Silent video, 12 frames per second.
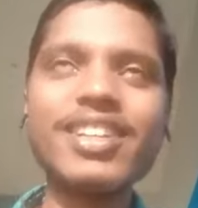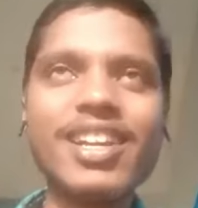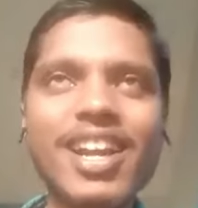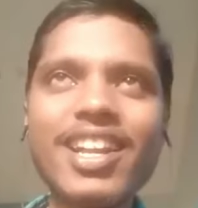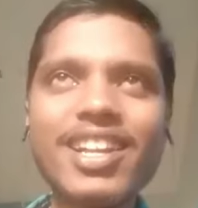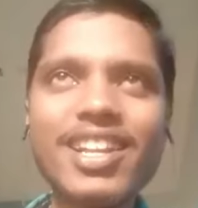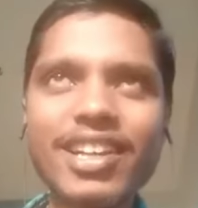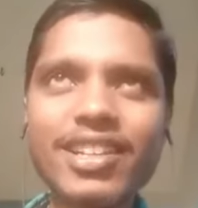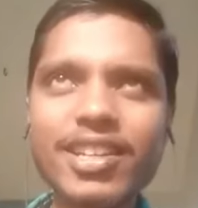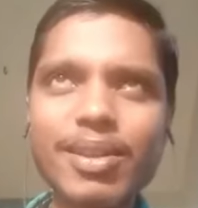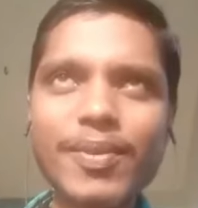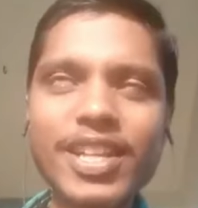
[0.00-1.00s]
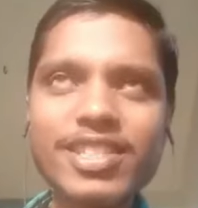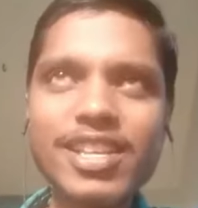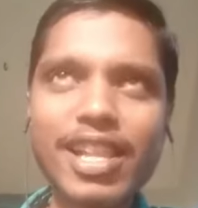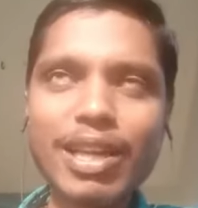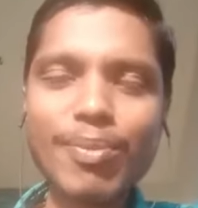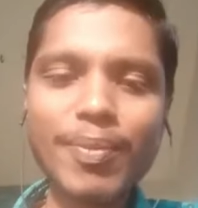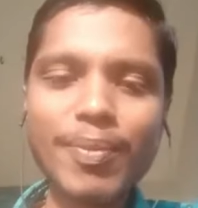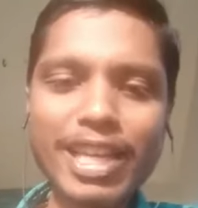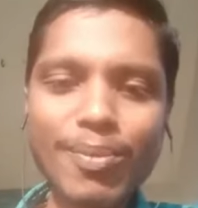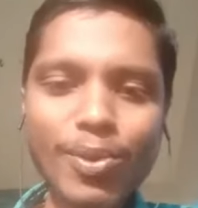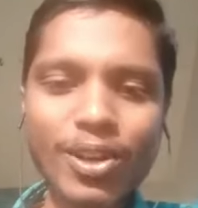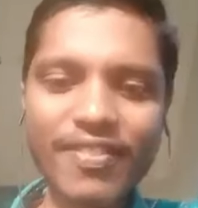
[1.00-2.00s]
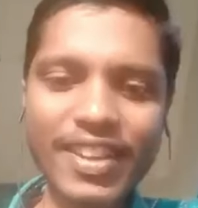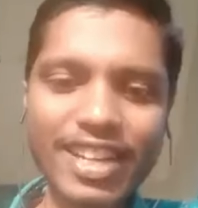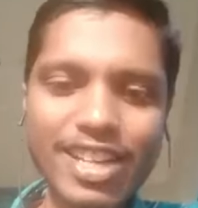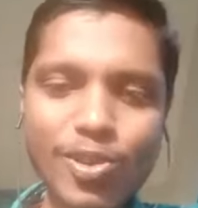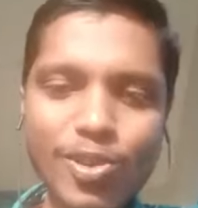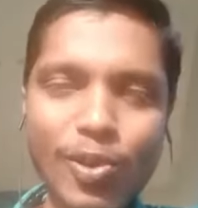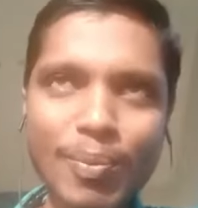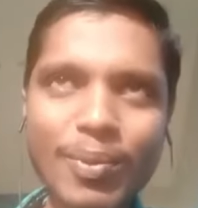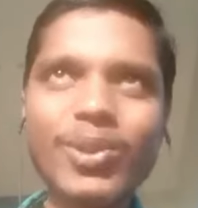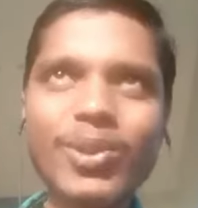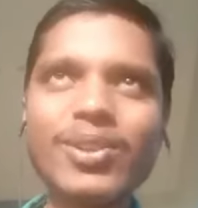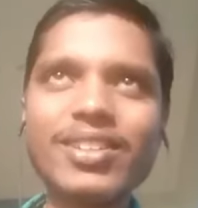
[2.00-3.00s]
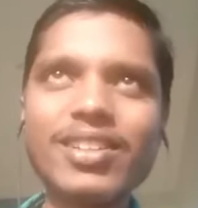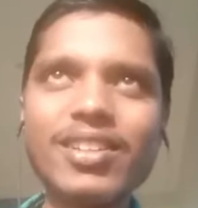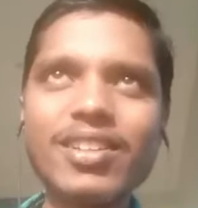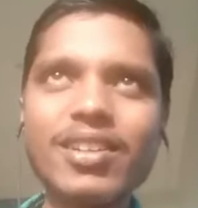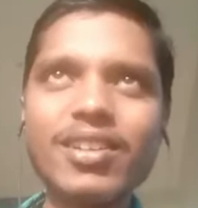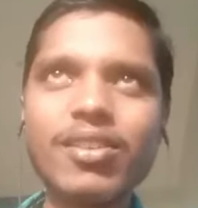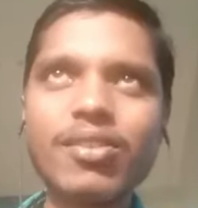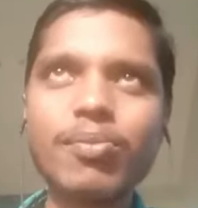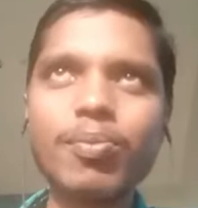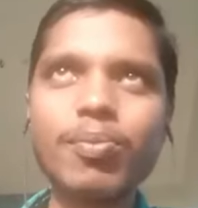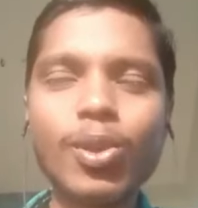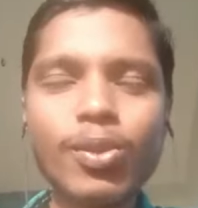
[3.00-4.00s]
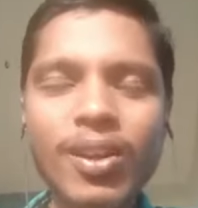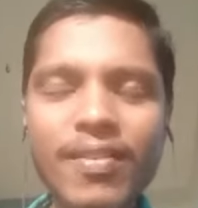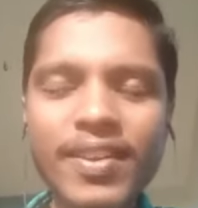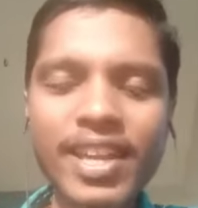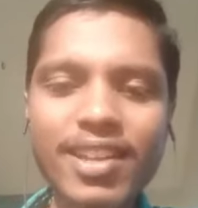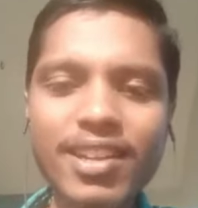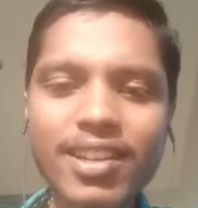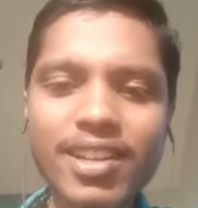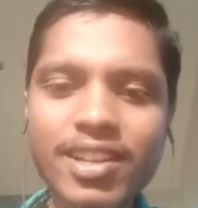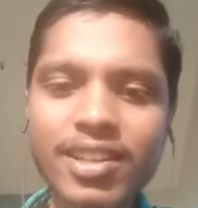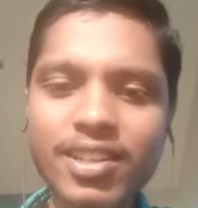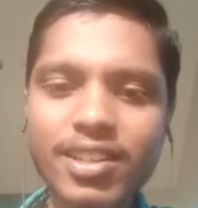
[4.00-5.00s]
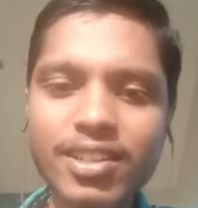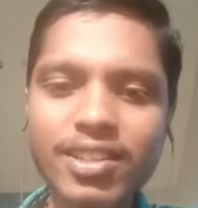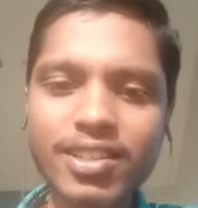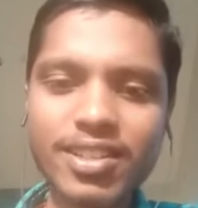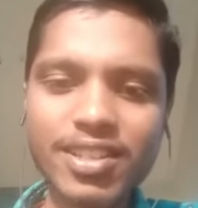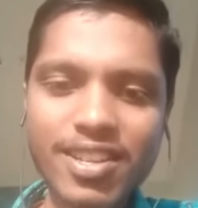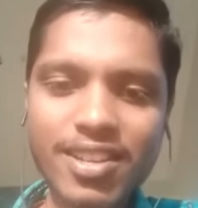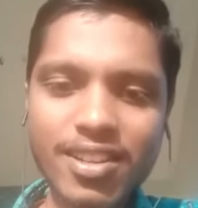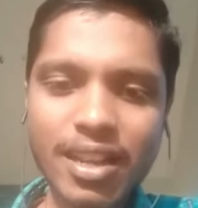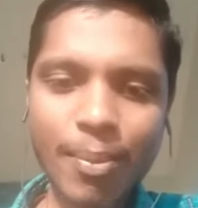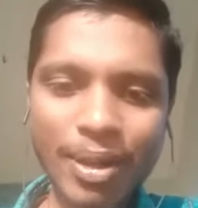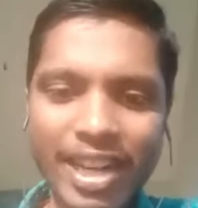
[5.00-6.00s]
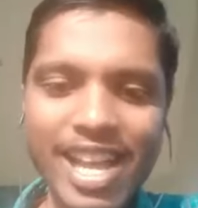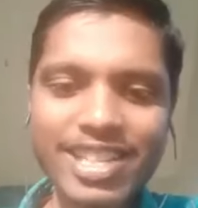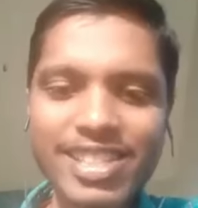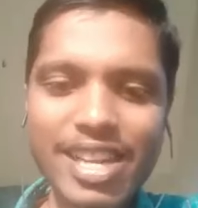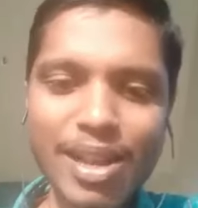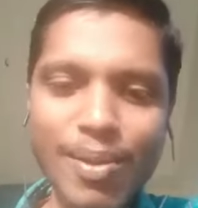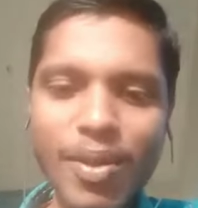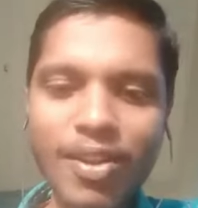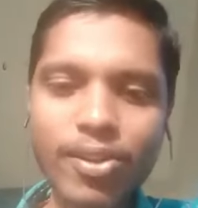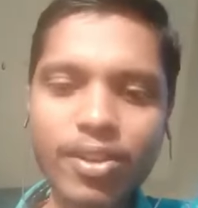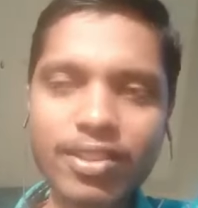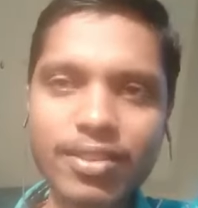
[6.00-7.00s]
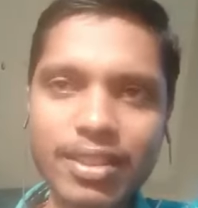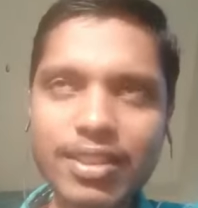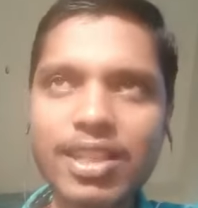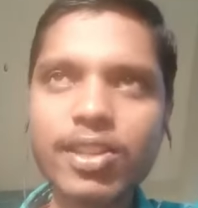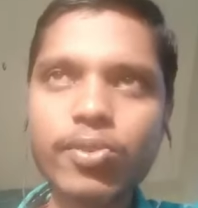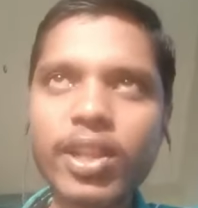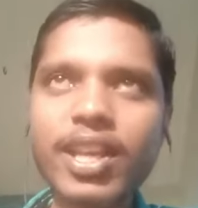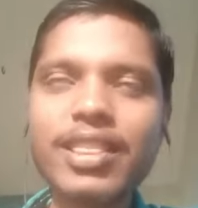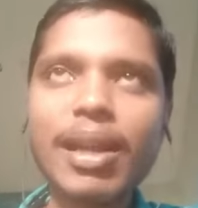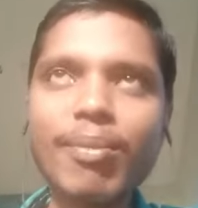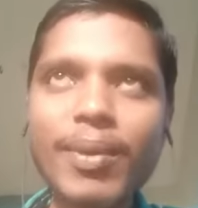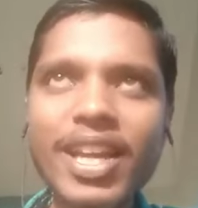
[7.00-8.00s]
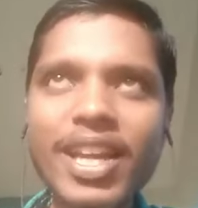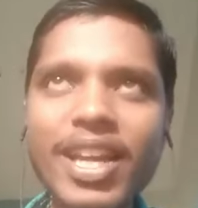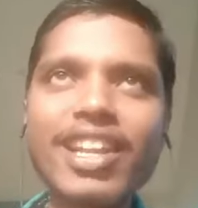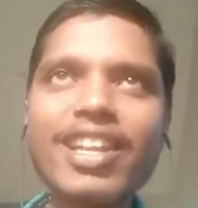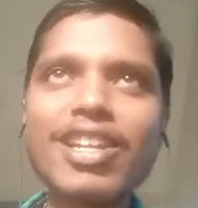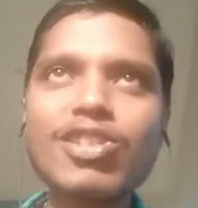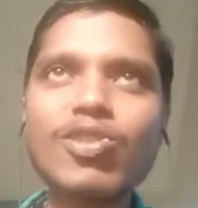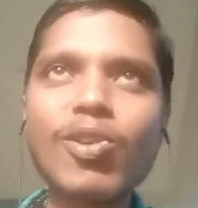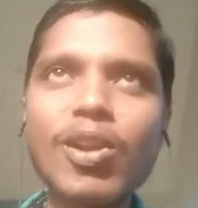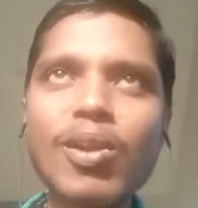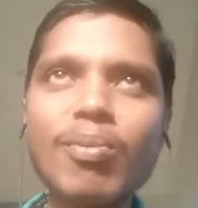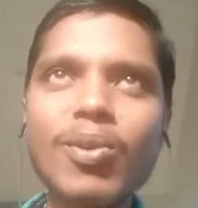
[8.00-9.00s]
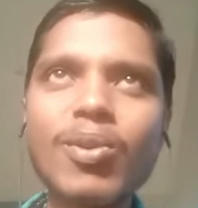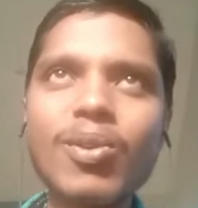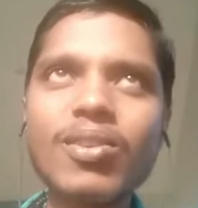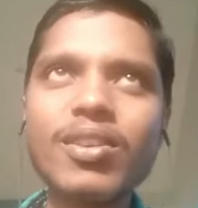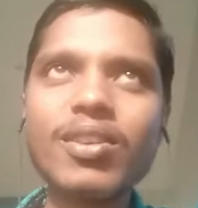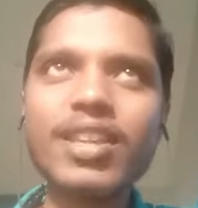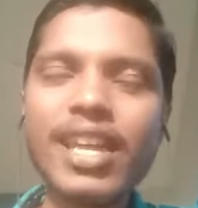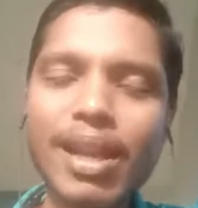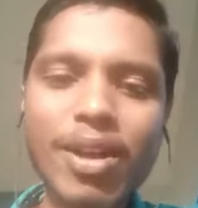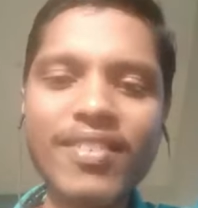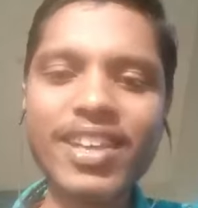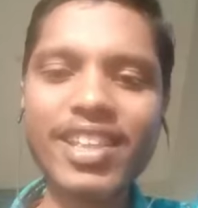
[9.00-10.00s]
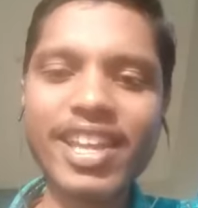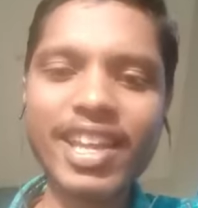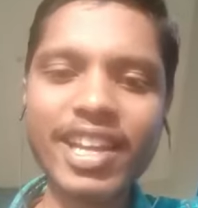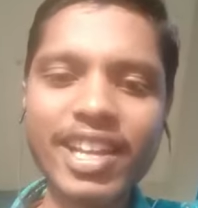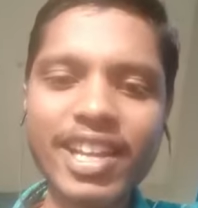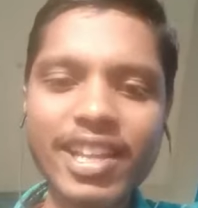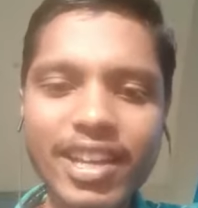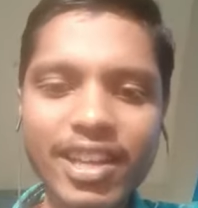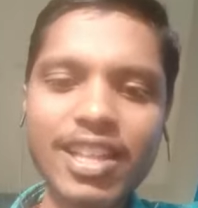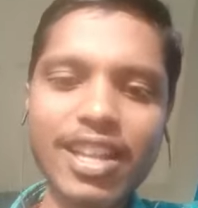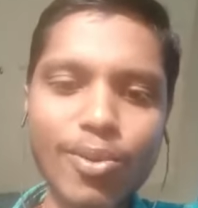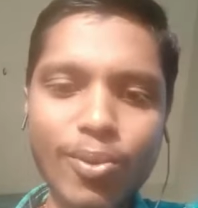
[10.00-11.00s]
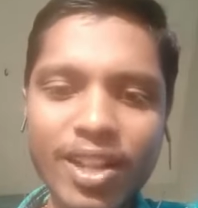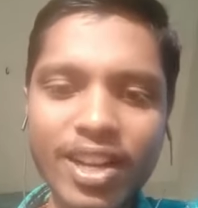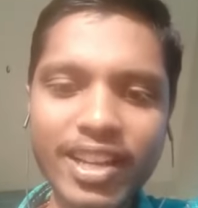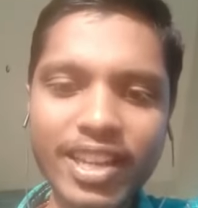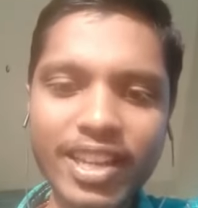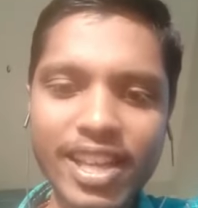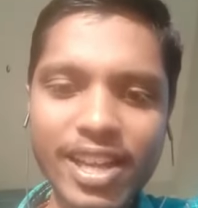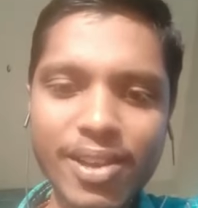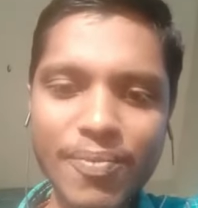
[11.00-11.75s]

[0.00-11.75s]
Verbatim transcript: ஆனால் நாங்கள் இந்த மாதிரி ஜாதகம் படிக்க போறேன்னு வீட்டில் சொன்னப்போ பொதுவாகவே நம்ம கிளாஸ்ல நம்ம ஒரு ஒருத்தருக்குரிய தன்மைகளாக என்னென்ன சொல்கிறோமோ இயல்பாகவே அது என்கிட்ட இருக்கிறதா நான் உணர்றேங்க ஐயா